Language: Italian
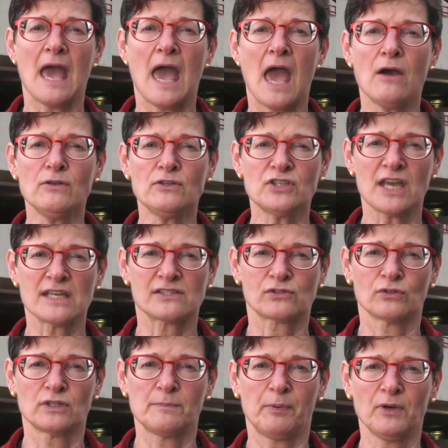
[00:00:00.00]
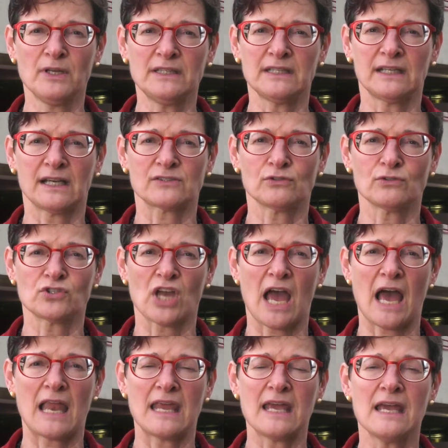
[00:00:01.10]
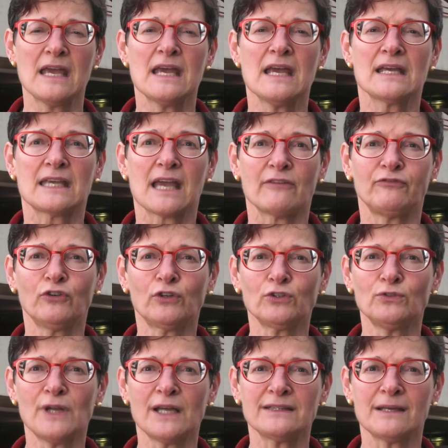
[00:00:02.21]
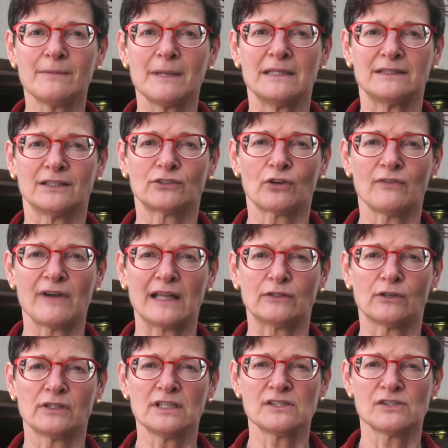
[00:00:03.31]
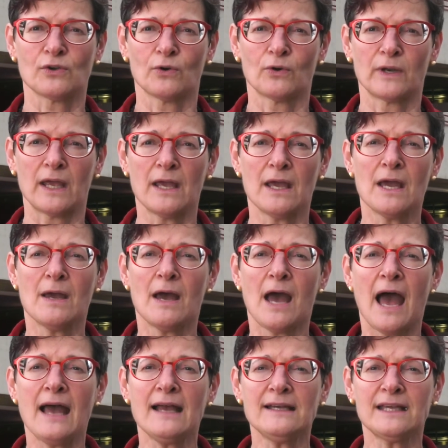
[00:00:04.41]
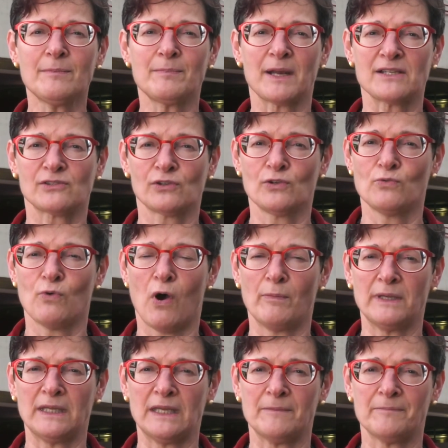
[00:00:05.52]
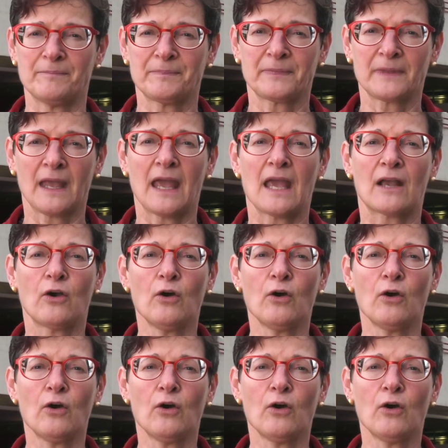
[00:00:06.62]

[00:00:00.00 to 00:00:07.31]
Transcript: È un gesto di politica sociale che ha fortunatamente trovato adesione anche presso gli uomini e